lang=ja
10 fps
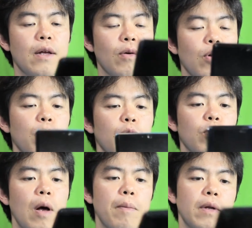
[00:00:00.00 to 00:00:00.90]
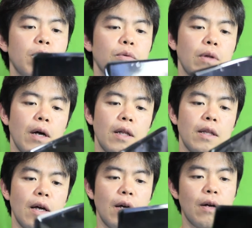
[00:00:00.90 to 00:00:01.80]
これもあんまり良くなかっ
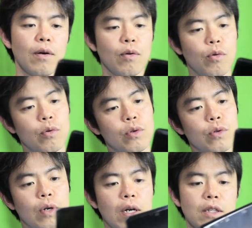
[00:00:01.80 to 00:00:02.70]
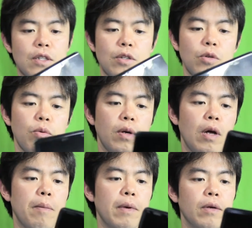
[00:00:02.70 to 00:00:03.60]
た。こういう感じのは
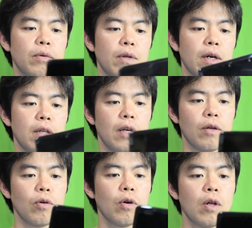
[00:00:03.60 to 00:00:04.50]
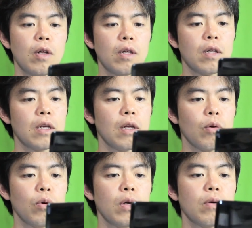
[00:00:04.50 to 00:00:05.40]
あんまり良くなかったけど、大体
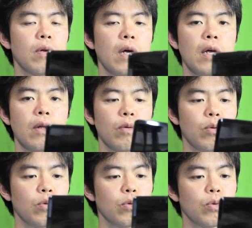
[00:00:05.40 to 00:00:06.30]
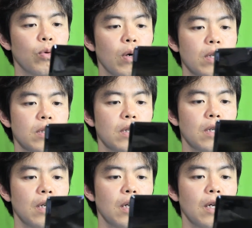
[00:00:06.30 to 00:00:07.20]
これぐらいの動か
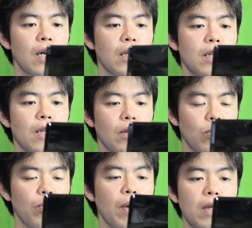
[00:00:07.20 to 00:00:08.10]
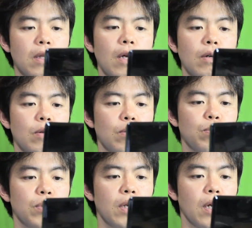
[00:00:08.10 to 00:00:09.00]
し方だと全く
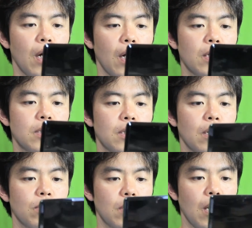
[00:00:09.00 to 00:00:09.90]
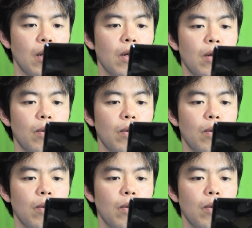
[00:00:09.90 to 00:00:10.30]
ブレが感じなくて、